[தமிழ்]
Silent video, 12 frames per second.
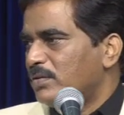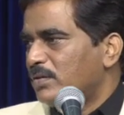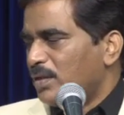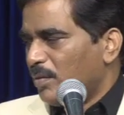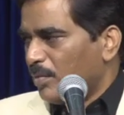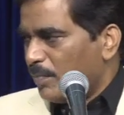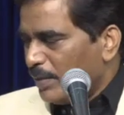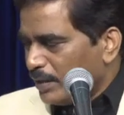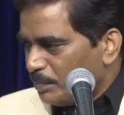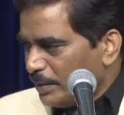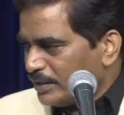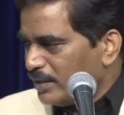நம்ம ப
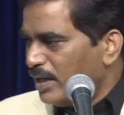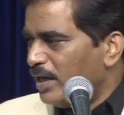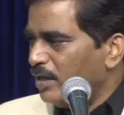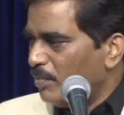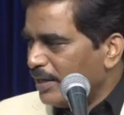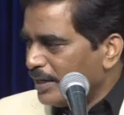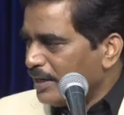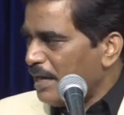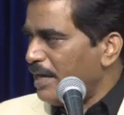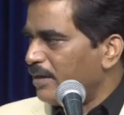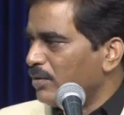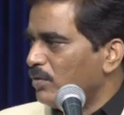பதினாலு மணி
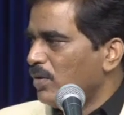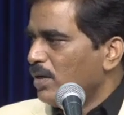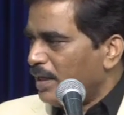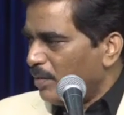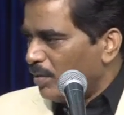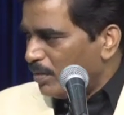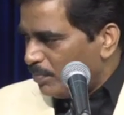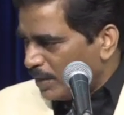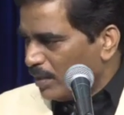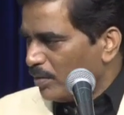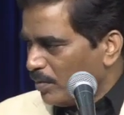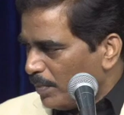நேரம் நம்ம
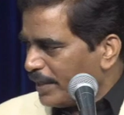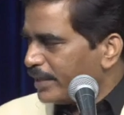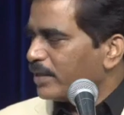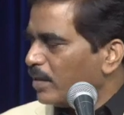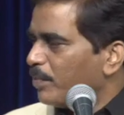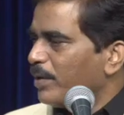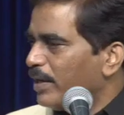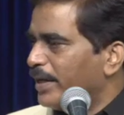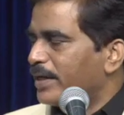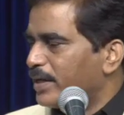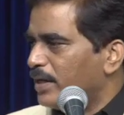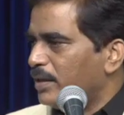ப படிக்கிற
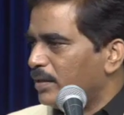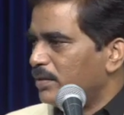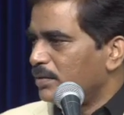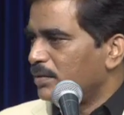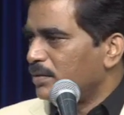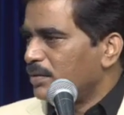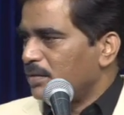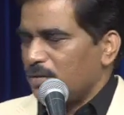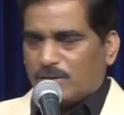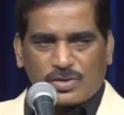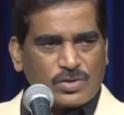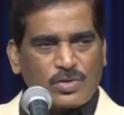பிள்ளைகள்
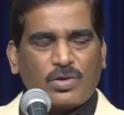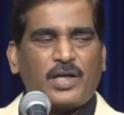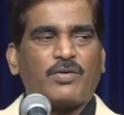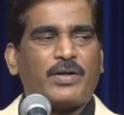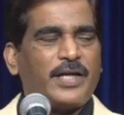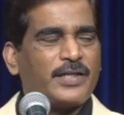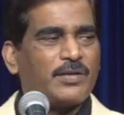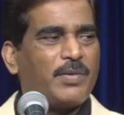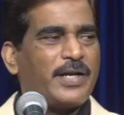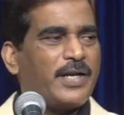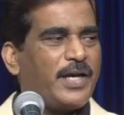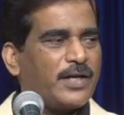ஸ்கூலுக்கு ஒரு எட்டு
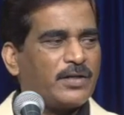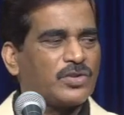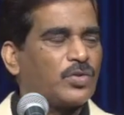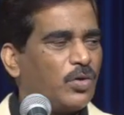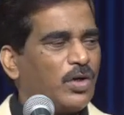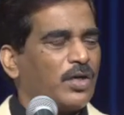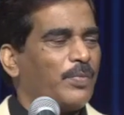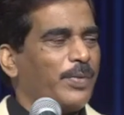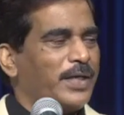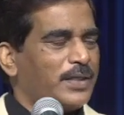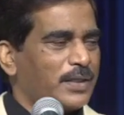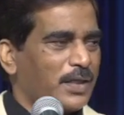மணி நேரம் ஸ்கூலுக்கு
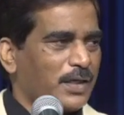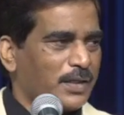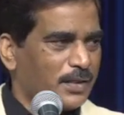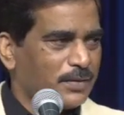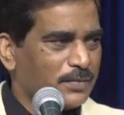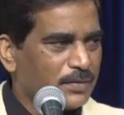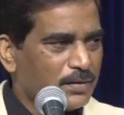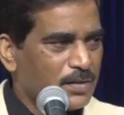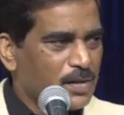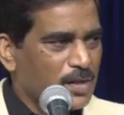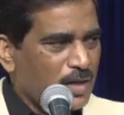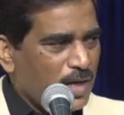போயிடுறாங்க
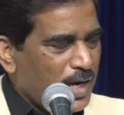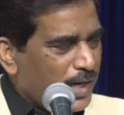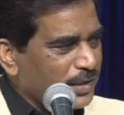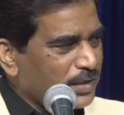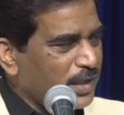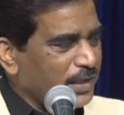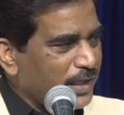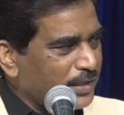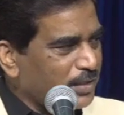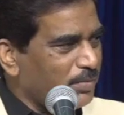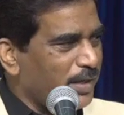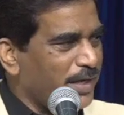அடுத்த எட்டு
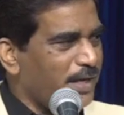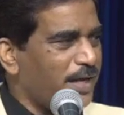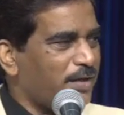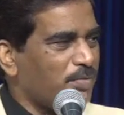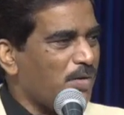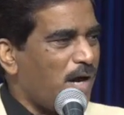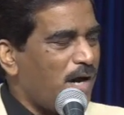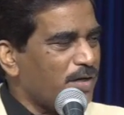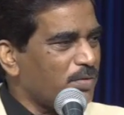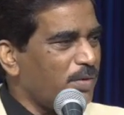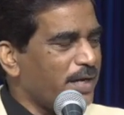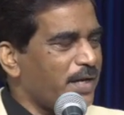மணி நேரமோ ஆறு
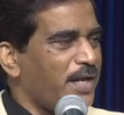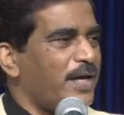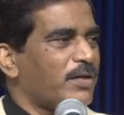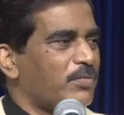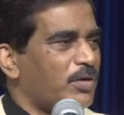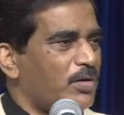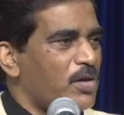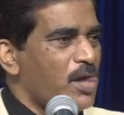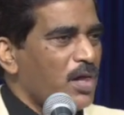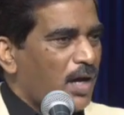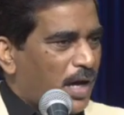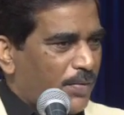மணி நேரமோ
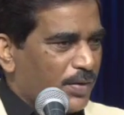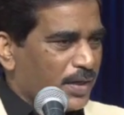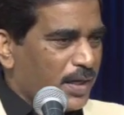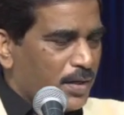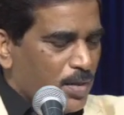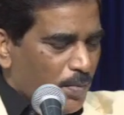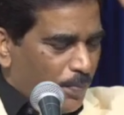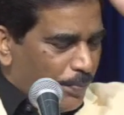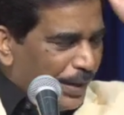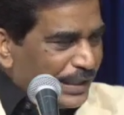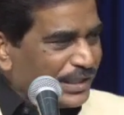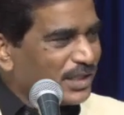அவங்க
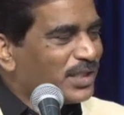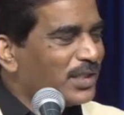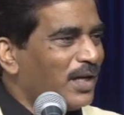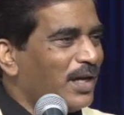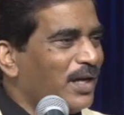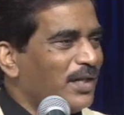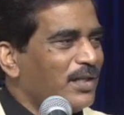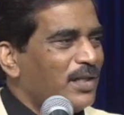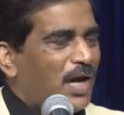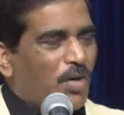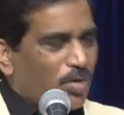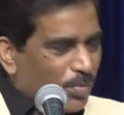படித்தா
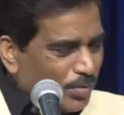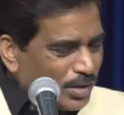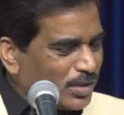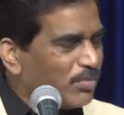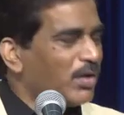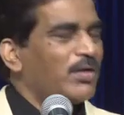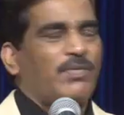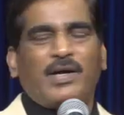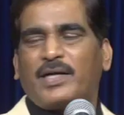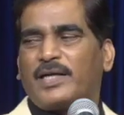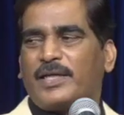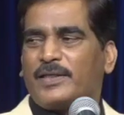அவங்க முன்னுக்கு வருவாங்க